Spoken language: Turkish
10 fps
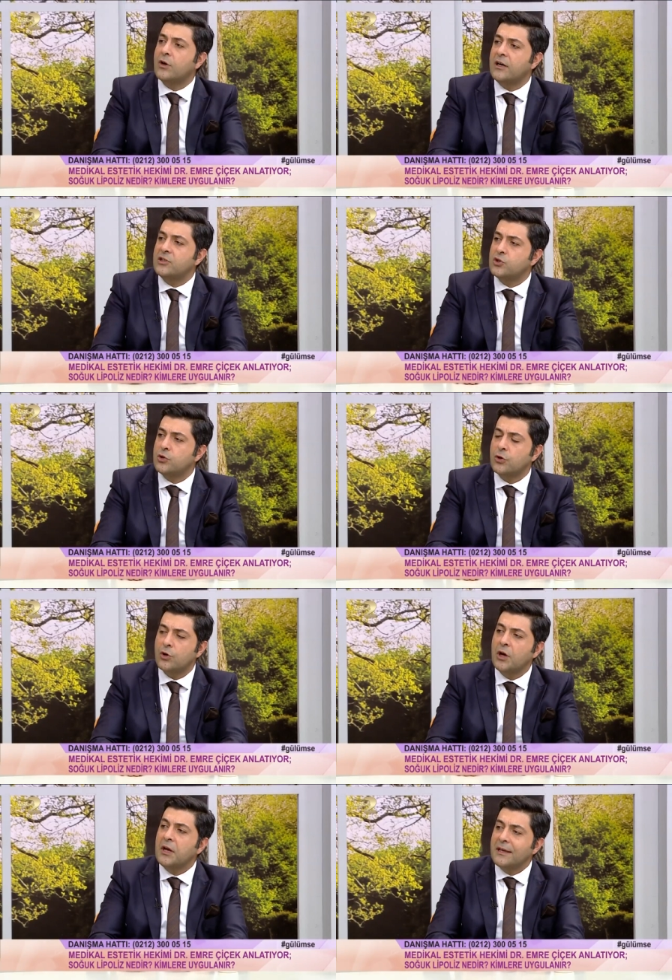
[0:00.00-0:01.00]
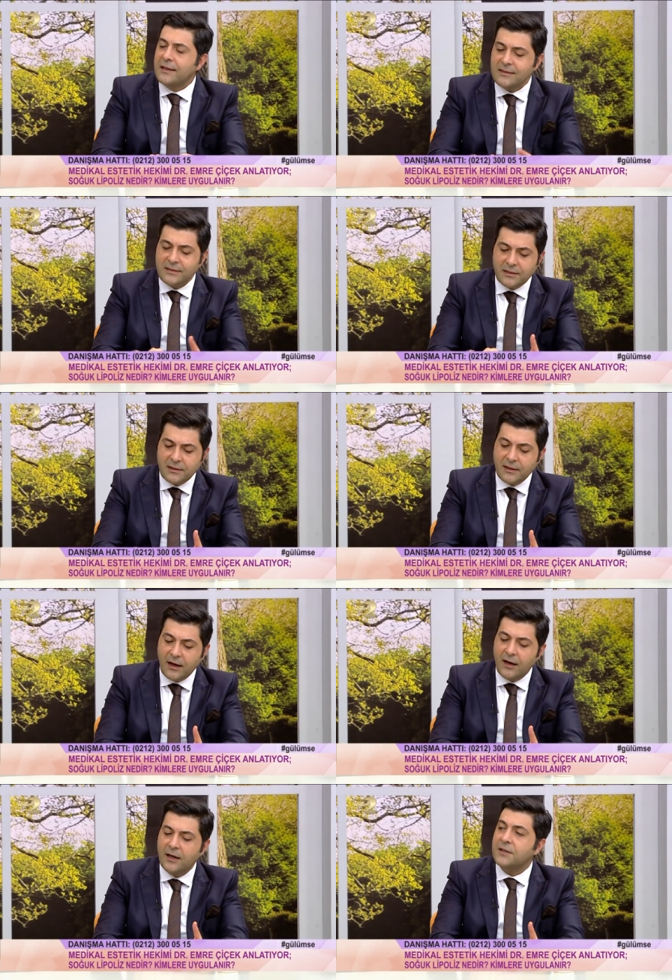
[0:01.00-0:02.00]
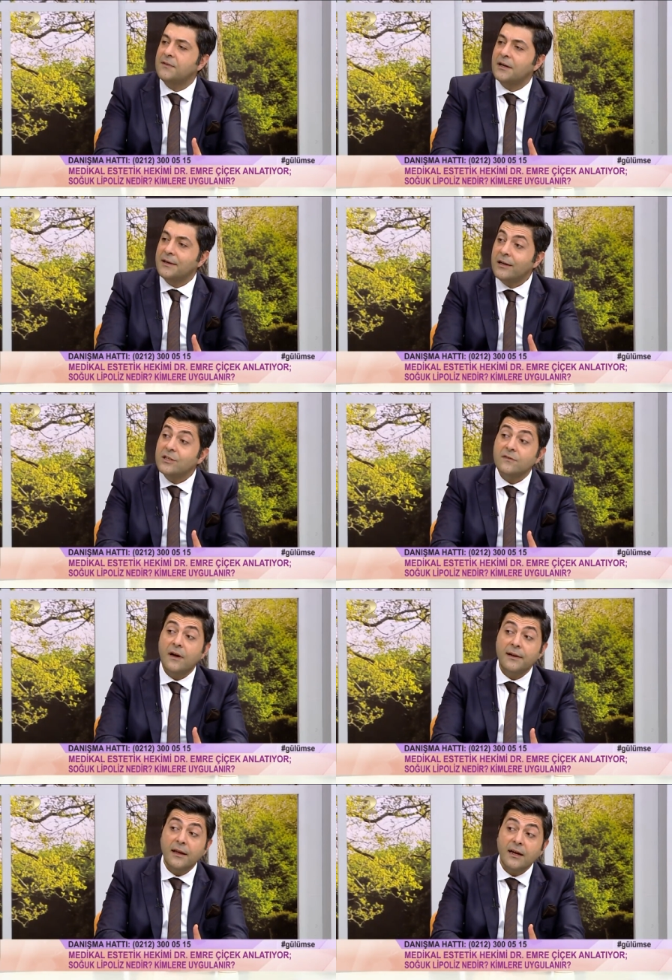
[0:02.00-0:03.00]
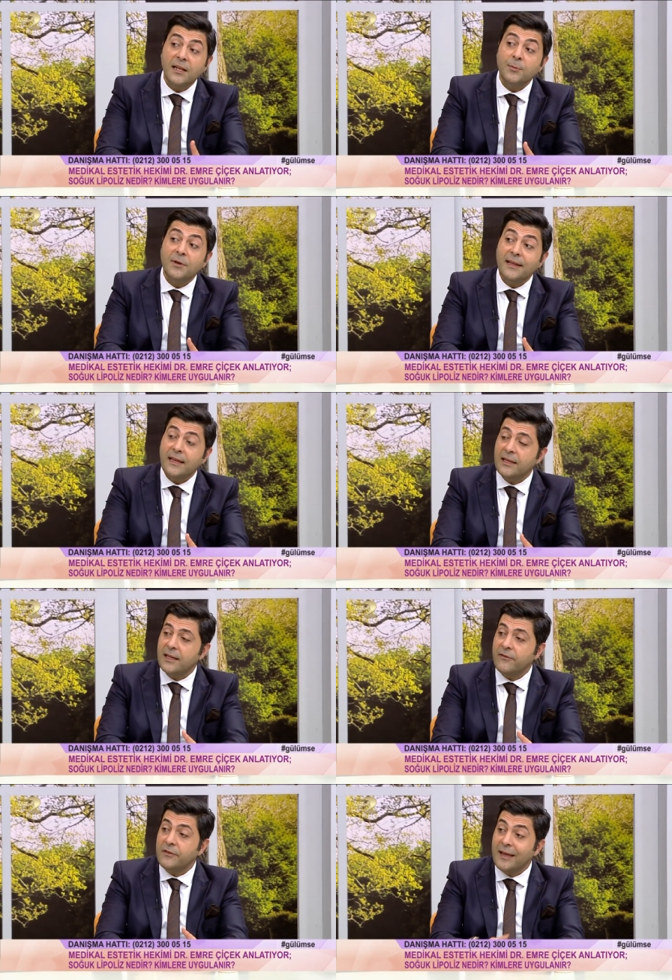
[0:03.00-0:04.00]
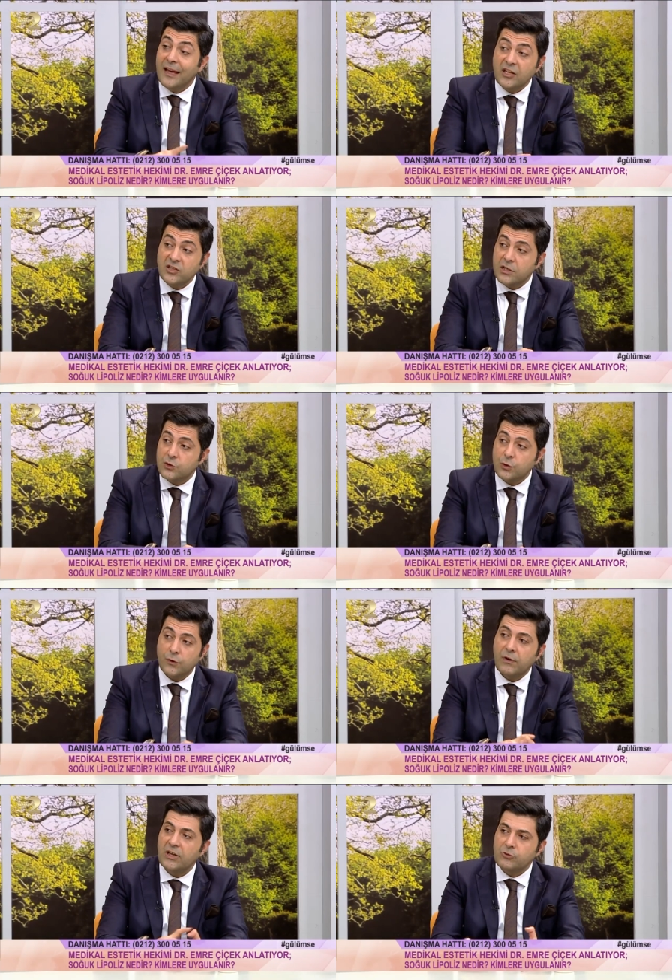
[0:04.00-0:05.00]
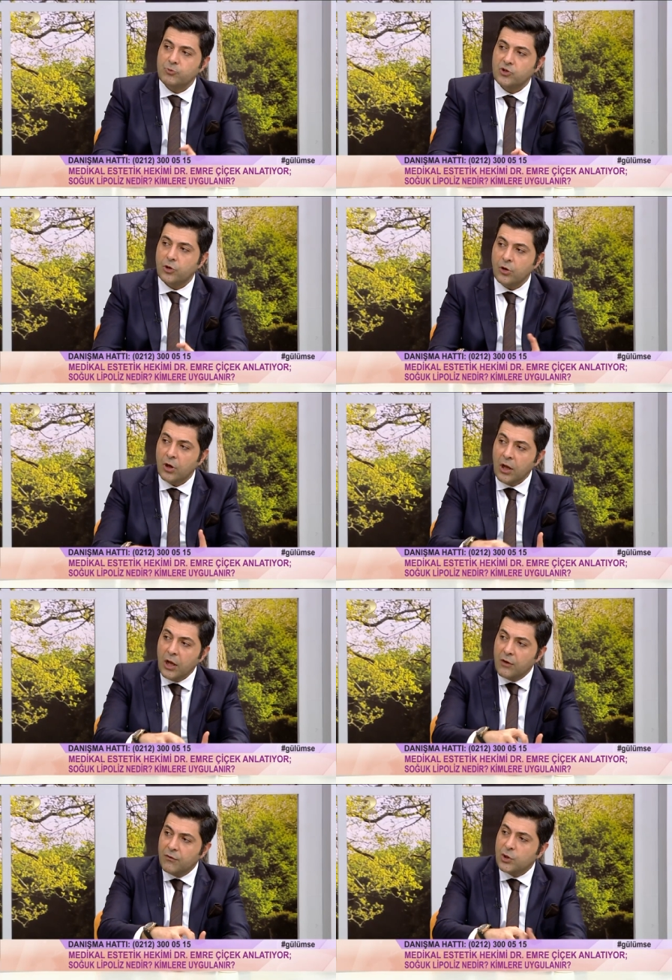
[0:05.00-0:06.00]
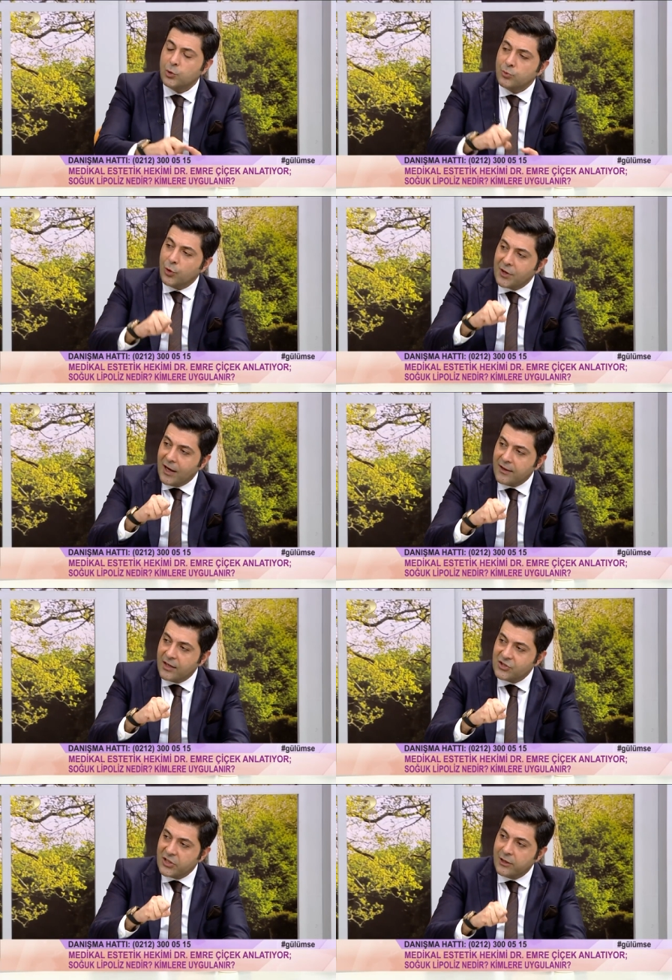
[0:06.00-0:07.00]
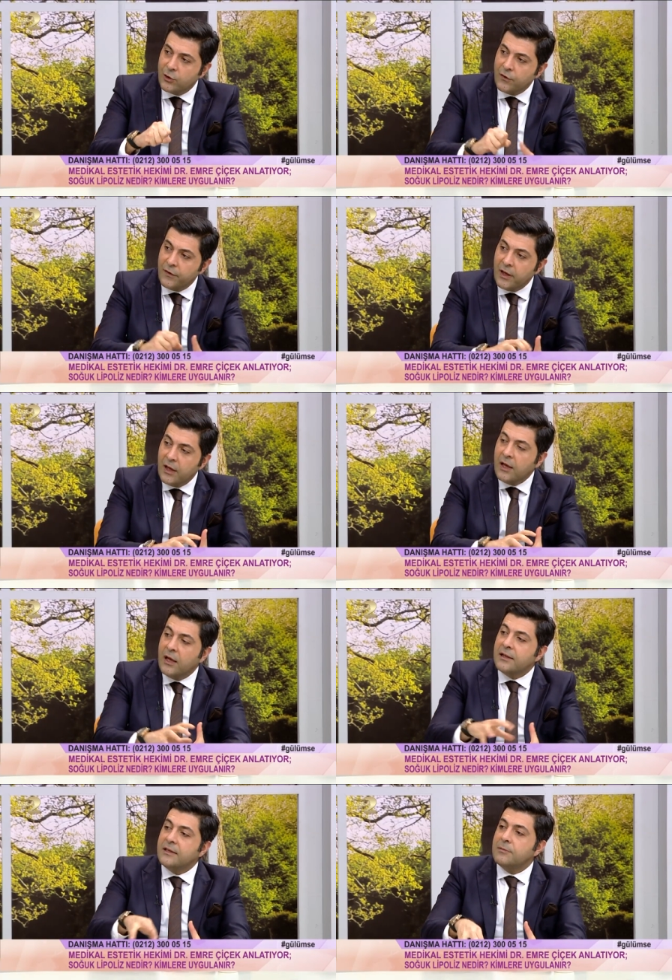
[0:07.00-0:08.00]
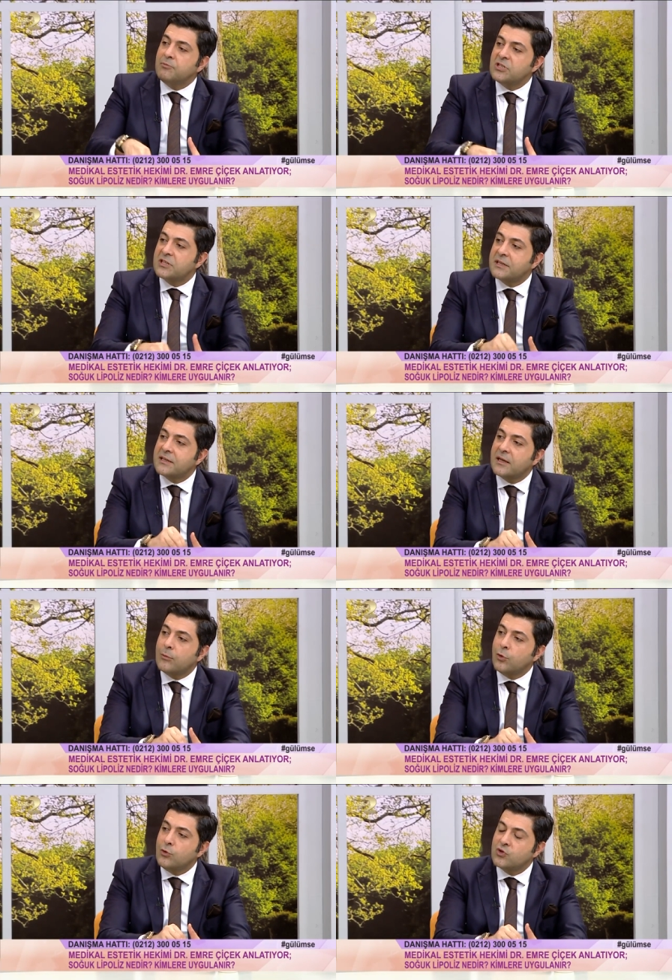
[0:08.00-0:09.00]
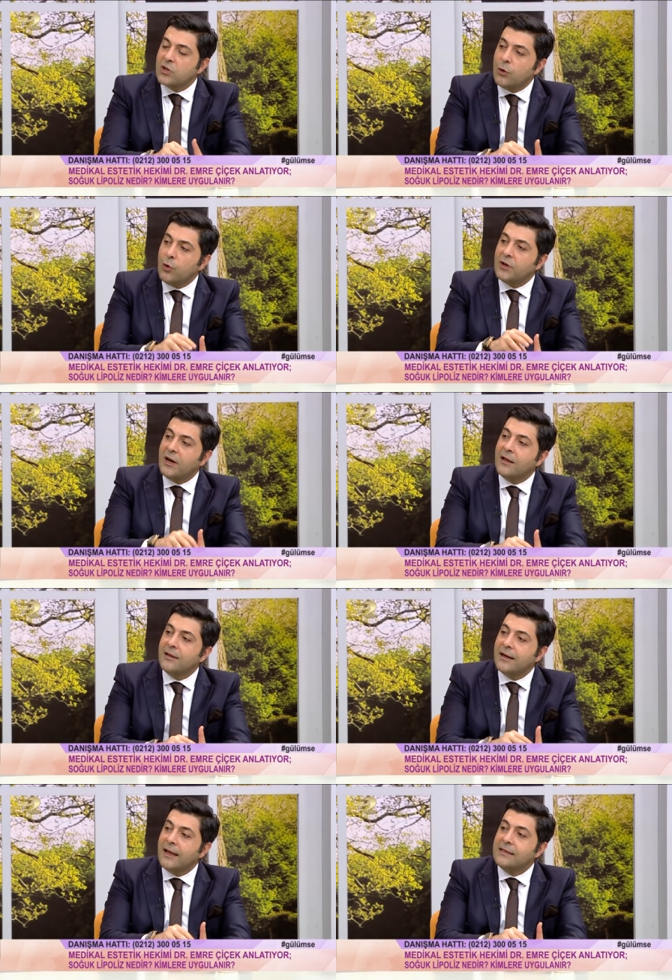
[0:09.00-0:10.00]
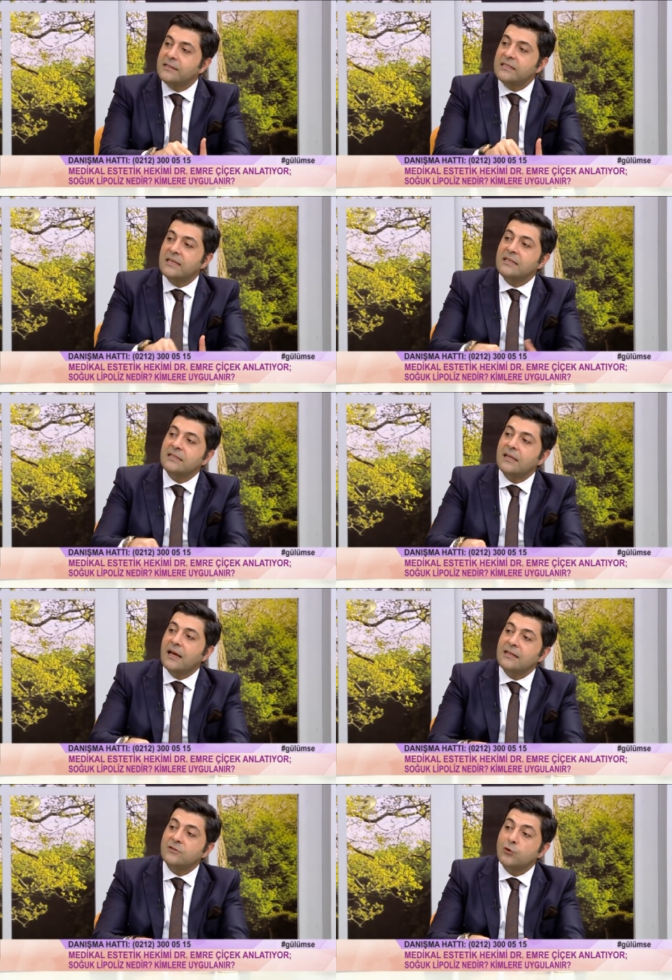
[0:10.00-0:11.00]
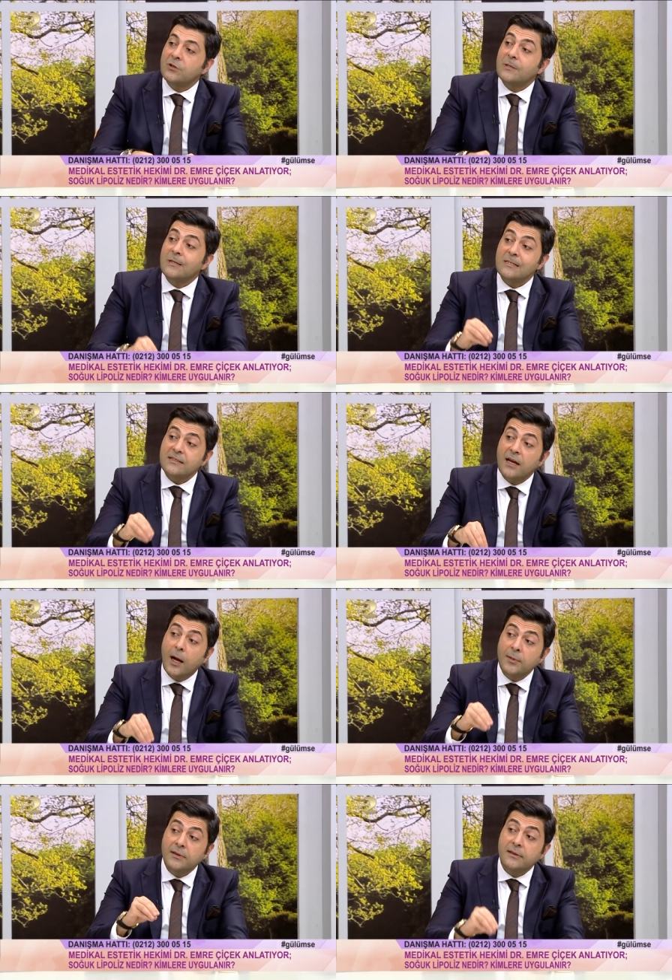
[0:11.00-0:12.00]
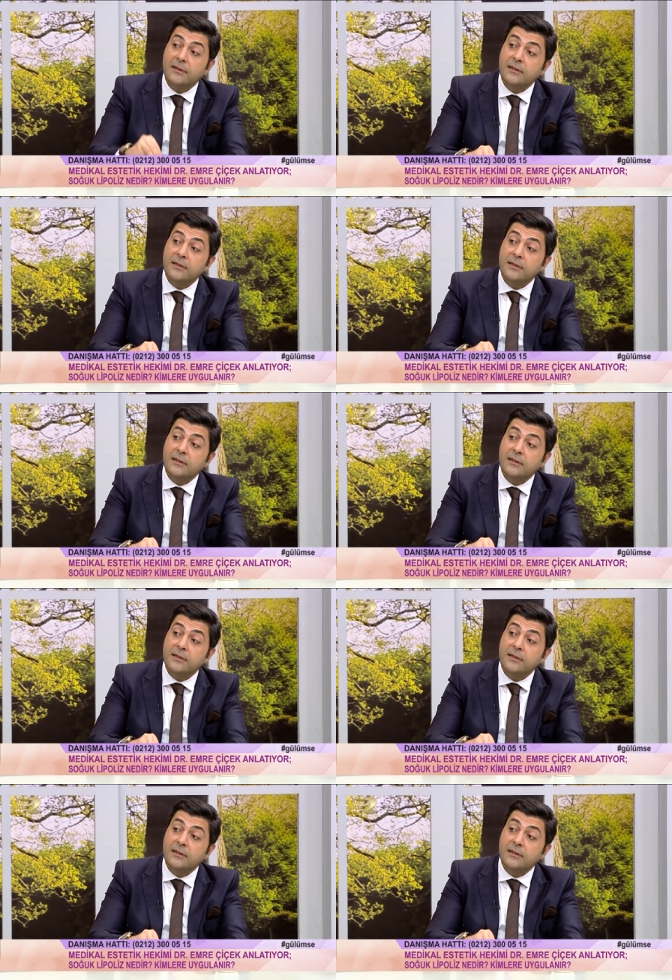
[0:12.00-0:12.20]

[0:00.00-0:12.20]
acı yok. Kesinlikle ne ağrı var, ne acı var, ne kanama, ne iğne, ne enjeksiyon var. Hiçbir şey yok. Vakumla o yağlar çekiliyor ve 70 dakika boyunca o yağlar eksi 8 ila eksi 12 derece sabit e,